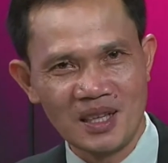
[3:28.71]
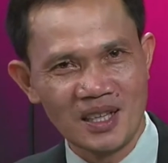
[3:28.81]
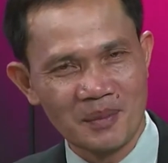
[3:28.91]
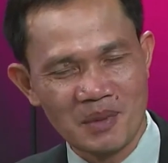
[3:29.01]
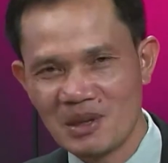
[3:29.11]

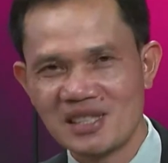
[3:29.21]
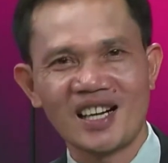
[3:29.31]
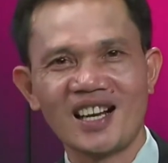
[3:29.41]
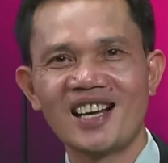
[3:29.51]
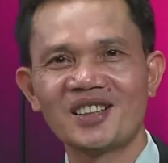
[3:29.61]

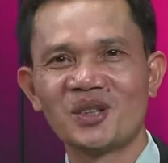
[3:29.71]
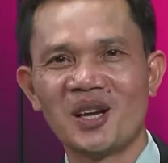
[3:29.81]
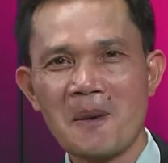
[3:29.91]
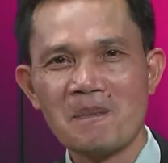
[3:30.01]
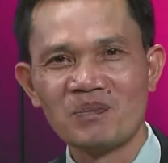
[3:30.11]
nababatsagan
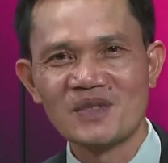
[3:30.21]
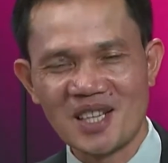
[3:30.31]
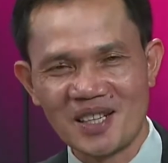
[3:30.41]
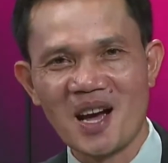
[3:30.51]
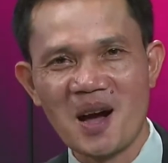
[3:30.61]
naton
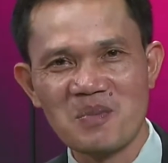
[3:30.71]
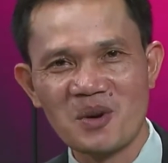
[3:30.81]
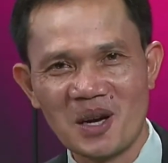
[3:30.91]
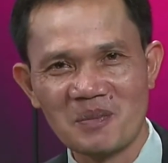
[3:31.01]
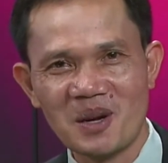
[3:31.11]
sa
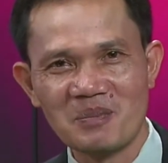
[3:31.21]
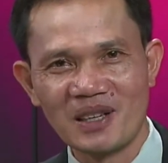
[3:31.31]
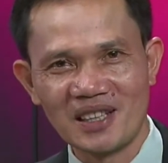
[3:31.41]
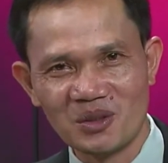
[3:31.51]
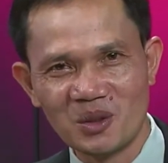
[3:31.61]
gihapon ang
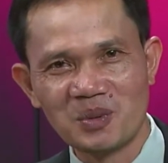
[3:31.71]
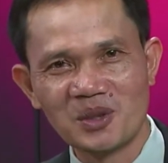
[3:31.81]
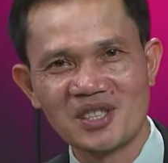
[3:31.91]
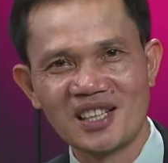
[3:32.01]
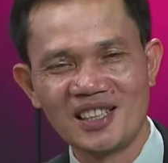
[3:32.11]

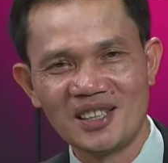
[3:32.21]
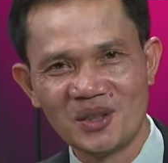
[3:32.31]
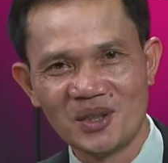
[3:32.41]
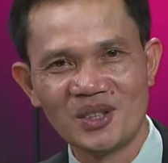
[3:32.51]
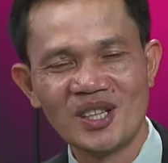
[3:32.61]
pagpakig-upod sang
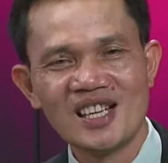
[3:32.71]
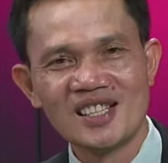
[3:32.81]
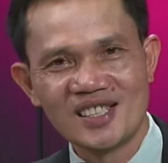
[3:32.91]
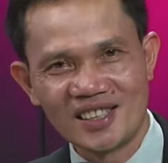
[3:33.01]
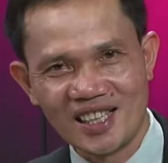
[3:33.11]
Ginoo
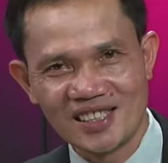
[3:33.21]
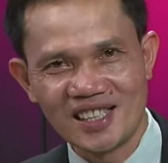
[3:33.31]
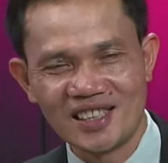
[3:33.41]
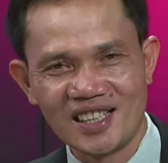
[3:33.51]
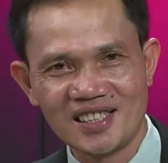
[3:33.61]
sa
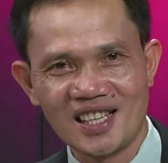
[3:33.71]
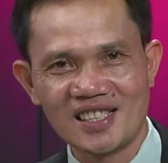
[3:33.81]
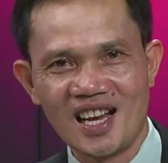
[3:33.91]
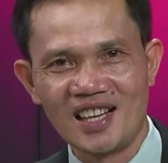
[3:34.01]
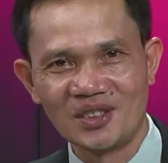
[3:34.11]
tagsa-tagsa
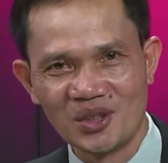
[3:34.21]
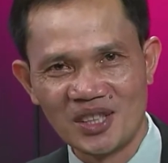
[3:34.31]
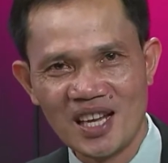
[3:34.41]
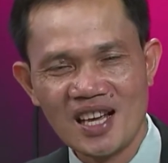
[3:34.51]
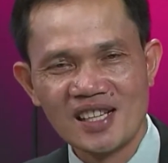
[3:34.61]
sa
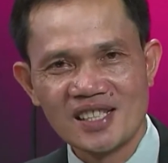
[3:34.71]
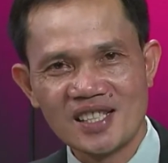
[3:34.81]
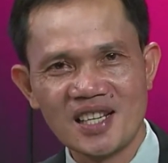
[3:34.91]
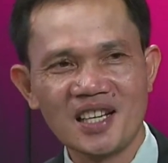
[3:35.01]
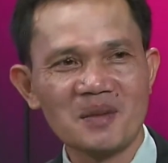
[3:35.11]
aton. Sa
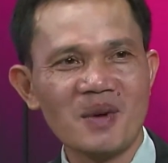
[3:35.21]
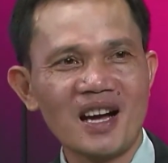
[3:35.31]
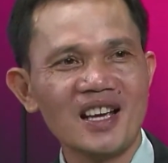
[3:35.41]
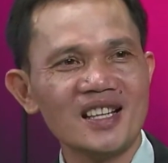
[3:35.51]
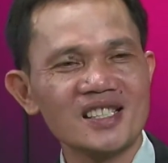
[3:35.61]
sini nga
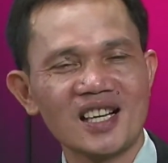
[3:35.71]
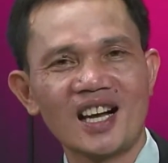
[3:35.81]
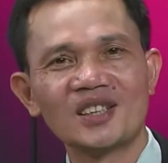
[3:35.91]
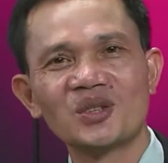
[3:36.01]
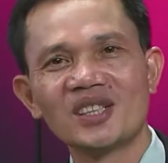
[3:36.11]
bahin sa
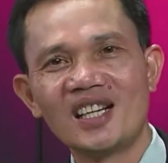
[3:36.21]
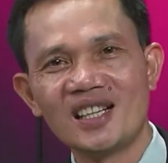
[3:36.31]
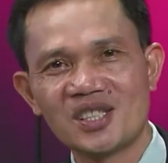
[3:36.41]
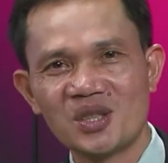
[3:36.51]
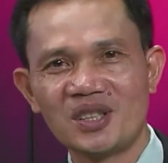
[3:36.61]
aton nga
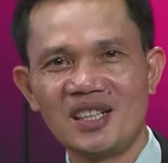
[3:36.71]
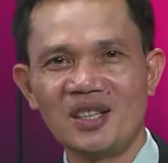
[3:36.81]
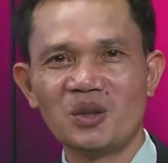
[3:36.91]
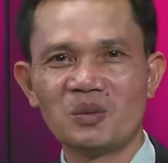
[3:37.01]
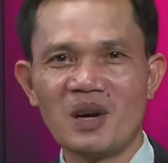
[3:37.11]
leksyon
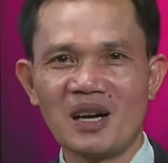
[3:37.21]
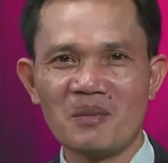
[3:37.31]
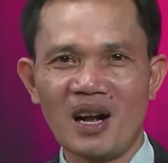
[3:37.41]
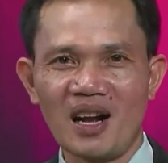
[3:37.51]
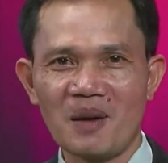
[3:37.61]
hinigugma nga
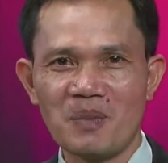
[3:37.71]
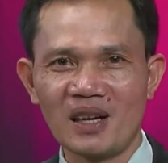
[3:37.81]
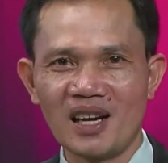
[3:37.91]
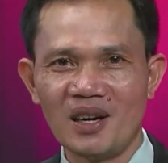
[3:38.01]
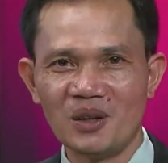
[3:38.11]
mga
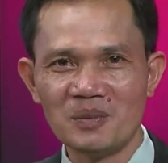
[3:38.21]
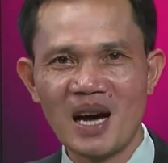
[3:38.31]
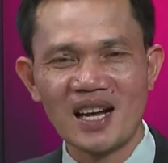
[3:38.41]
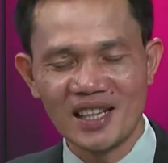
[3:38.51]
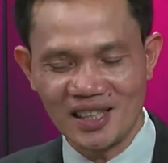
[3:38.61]
kapaglaom
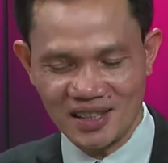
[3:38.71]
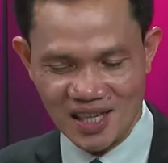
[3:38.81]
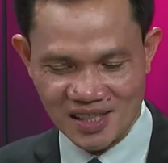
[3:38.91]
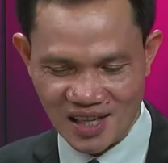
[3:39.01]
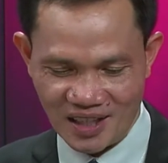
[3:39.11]
ari
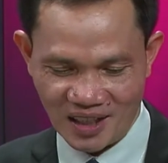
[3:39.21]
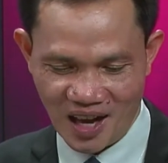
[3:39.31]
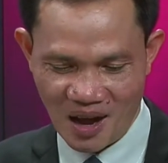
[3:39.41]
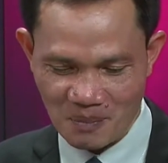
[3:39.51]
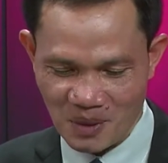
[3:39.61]
kita sa
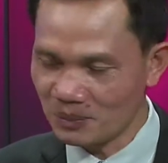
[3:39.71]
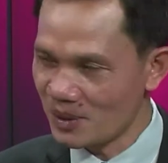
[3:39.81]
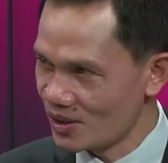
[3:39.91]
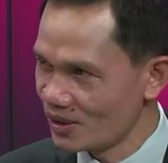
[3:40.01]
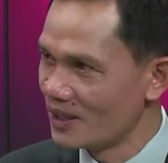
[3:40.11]
ika-apat
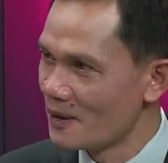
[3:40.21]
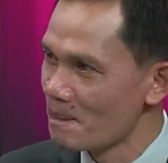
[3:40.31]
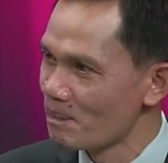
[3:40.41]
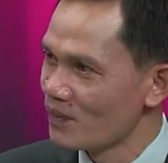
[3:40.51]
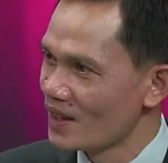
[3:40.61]
pastor.
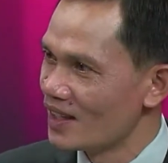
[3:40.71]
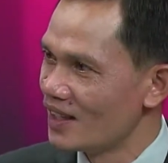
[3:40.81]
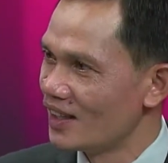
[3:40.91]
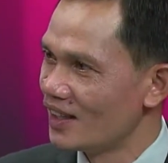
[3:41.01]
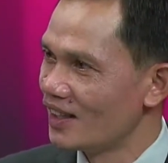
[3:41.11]
Oh.
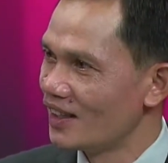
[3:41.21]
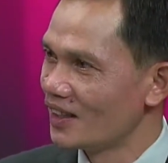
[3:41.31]
Uh, nga